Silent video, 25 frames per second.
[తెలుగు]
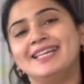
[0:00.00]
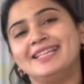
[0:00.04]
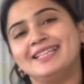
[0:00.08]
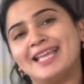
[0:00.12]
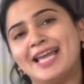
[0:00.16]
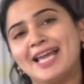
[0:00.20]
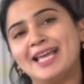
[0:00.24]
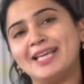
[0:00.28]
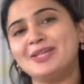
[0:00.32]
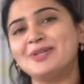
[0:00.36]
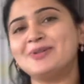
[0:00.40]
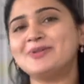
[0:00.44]

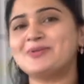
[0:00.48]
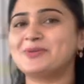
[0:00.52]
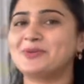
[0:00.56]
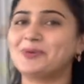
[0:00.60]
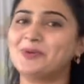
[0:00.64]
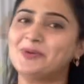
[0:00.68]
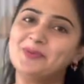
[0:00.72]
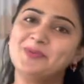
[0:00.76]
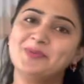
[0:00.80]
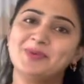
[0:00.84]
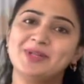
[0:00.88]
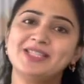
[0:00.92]
థ్యాంక్ యూ
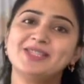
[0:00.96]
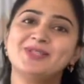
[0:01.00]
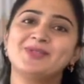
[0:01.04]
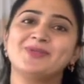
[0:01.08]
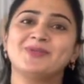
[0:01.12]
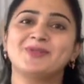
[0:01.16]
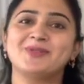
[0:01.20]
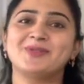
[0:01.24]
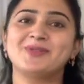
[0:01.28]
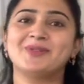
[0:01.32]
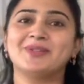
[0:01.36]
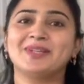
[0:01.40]
సో మచ్
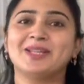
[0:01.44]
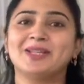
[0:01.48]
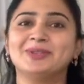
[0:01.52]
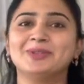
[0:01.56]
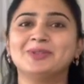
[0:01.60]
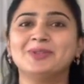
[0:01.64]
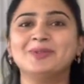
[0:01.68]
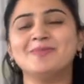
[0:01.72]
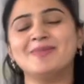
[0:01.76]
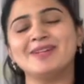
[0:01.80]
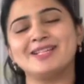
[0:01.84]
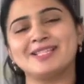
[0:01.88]

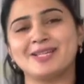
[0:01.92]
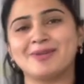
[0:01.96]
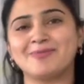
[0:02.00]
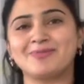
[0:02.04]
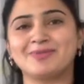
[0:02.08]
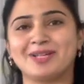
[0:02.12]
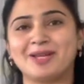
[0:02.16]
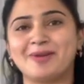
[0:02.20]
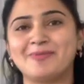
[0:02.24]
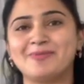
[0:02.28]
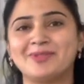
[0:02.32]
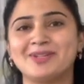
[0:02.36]
చూస్తున్నందుకు బట్
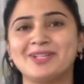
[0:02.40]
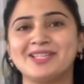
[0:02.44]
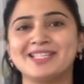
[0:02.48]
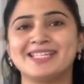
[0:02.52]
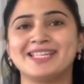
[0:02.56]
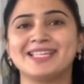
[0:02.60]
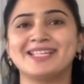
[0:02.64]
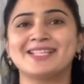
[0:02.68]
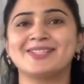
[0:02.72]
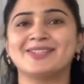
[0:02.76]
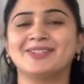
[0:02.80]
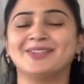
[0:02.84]
సబ్స్క్రైబ్ కూడా
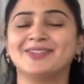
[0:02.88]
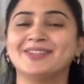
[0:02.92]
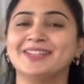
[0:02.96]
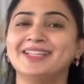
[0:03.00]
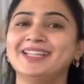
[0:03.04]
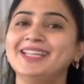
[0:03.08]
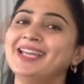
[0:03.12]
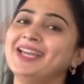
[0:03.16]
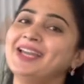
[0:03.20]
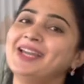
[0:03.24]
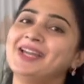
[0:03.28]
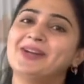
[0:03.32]

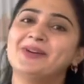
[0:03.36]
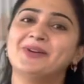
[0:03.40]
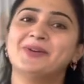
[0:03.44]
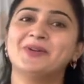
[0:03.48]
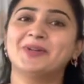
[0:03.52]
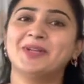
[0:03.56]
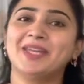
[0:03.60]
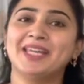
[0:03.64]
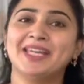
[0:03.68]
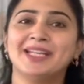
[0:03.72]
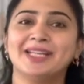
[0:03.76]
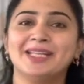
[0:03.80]
చేసుకోండి
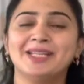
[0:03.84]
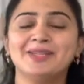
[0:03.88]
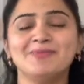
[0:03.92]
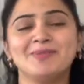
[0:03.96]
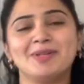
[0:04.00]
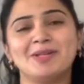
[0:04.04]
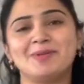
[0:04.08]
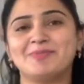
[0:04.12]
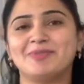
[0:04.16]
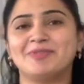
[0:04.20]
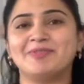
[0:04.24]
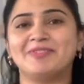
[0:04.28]
ఓకే అండి
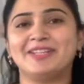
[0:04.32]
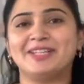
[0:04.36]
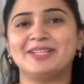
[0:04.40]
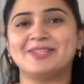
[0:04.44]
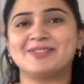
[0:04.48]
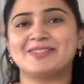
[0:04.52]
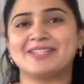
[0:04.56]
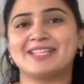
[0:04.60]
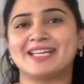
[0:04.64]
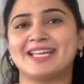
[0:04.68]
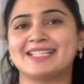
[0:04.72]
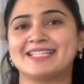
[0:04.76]
మరి ఇప్పుడు
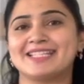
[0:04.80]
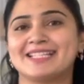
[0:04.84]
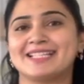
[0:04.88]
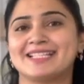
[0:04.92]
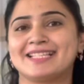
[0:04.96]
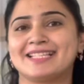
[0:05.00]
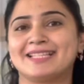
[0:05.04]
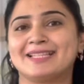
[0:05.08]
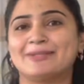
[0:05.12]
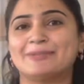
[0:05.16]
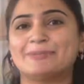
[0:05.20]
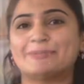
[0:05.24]
వీడియో స్టార్ట్
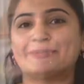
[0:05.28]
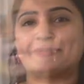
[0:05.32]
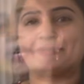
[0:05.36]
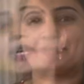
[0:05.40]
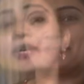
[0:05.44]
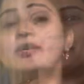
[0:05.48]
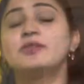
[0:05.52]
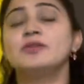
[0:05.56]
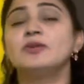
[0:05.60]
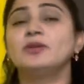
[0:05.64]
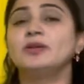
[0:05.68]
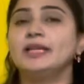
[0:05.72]
చేసేద్దాం
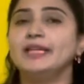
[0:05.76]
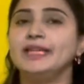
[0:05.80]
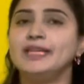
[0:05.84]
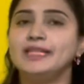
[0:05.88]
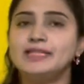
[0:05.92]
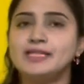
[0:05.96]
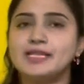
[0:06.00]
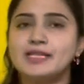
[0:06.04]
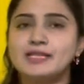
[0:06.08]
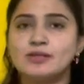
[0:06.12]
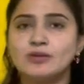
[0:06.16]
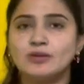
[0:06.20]
సో
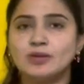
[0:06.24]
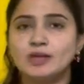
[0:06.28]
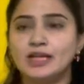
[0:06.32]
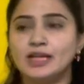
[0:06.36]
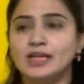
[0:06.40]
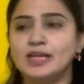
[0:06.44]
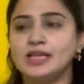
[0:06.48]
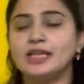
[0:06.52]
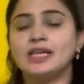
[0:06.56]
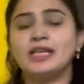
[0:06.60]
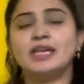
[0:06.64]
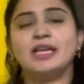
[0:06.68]
క్లీన్
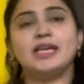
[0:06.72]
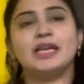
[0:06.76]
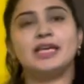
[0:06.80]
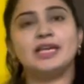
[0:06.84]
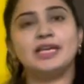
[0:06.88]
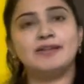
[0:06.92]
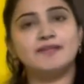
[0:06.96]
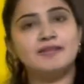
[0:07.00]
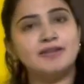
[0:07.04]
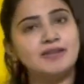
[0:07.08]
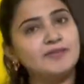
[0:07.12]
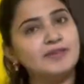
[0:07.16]
చేసుకోవడానికి
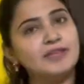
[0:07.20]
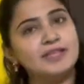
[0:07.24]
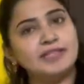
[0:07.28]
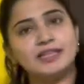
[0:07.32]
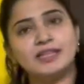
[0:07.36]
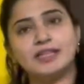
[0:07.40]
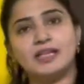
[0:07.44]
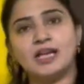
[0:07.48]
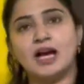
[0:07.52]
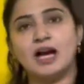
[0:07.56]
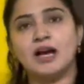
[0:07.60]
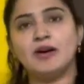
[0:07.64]

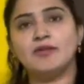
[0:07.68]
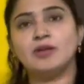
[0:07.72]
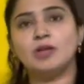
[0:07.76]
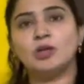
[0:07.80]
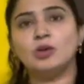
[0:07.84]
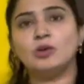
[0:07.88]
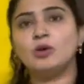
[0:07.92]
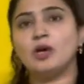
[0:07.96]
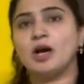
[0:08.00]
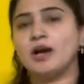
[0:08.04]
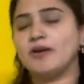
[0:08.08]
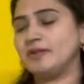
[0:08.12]
ఏవేవైతే
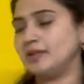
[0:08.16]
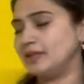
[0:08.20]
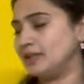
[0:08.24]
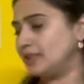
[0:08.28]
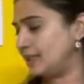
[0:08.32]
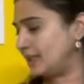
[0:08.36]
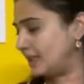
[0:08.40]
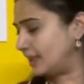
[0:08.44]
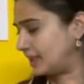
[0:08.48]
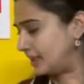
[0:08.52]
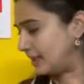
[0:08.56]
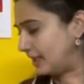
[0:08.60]
కావాలో
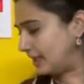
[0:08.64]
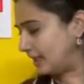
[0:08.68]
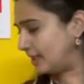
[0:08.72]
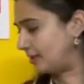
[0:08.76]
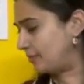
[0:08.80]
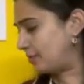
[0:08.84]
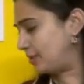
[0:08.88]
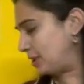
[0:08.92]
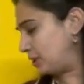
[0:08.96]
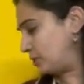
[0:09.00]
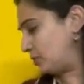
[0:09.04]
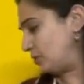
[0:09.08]
అవన్నీ నేను
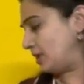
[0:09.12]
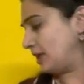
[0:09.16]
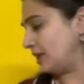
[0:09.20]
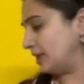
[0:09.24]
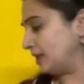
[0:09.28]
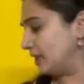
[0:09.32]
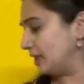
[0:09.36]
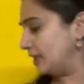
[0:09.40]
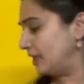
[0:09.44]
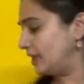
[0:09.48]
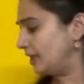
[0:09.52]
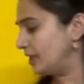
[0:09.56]
రెడీగా
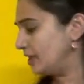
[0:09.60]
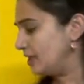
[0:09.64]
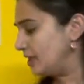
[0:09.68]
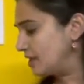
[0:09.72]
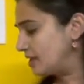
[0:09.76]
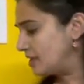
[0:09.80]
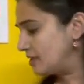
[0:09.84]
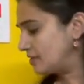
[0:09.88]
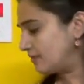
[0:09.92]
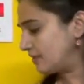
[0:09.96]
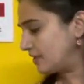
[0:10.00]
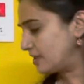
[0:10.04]
పెట్టుకున్నానండి
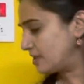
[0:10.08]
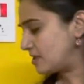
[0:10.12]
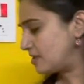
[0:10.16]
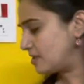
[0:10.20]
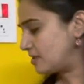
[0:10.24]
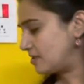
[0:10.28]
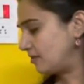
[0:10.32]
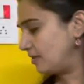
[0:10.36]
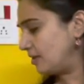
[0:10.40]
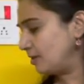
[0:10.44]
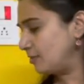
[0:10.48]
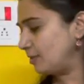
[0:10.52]

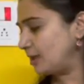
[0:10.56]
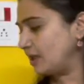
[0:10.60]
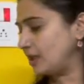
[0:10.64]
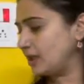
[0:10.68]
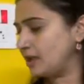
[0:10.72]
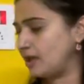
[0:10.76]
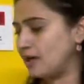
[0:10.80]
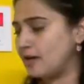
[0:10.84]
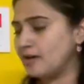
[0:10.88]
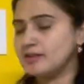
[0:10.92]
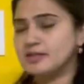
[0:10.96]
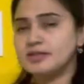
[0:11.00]
ఫస్ట్ వన్
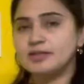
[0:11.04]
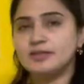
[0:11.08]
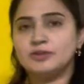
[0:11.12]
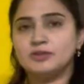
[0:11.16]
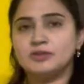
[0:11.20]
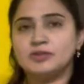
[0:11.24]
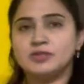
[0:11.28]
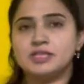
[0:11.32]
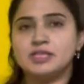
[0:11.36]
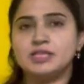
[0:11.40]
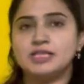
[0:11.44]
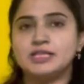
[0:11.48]
మనకు
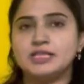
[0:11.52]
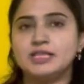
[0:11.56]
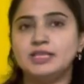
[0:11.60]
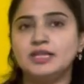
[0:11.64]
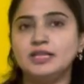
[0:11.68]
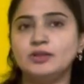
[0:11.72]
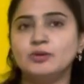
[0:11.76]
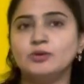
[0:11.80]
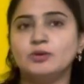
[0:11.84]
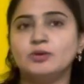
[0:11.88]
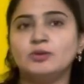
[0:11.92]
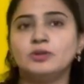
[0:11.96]
కావాల్సింది వచ్చేసి
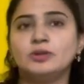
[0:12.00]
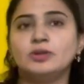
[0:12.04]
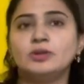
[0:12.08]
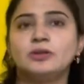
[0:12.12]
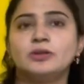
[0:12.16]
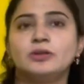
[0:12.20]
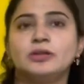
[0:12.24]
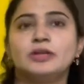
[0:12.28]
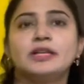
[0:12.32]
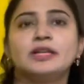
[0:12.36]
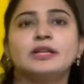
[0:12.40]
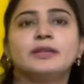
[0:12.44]

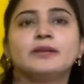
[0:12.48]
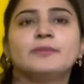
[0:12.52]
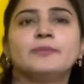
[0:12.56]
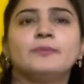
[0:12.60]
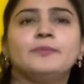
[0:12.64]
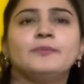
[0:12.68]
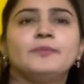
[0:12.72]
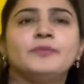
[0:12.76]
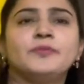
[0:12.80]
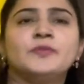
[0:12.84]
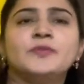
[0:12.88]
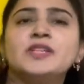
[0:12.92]
కోకోనట్ ఆయిల్
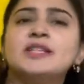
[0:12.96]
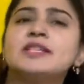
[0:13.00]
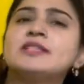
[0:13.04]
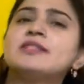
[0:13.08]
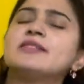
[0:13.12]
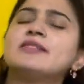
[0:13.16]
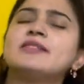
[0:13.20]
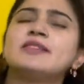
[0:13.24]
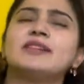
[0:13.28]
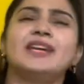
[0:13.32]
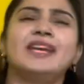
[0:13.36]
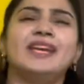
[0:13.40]

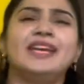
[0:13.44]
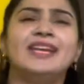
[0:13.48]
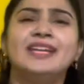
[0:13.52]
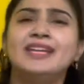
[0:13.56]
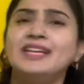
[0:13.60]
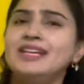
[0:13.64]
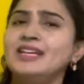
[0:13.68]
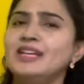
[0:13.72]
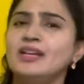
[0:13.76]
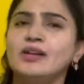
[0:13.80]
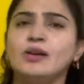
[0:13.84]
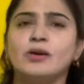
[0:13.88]
జస్ట్
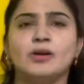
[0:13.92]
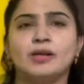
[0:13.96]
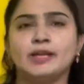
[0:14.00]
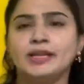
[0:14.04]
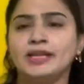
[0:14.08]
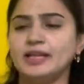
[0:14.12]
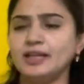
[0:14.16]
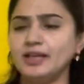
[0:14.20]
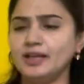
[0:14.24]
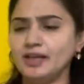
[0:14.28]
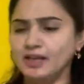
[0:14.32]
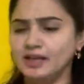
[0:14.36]
ఎనీ
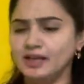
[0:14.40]
ఆయిల్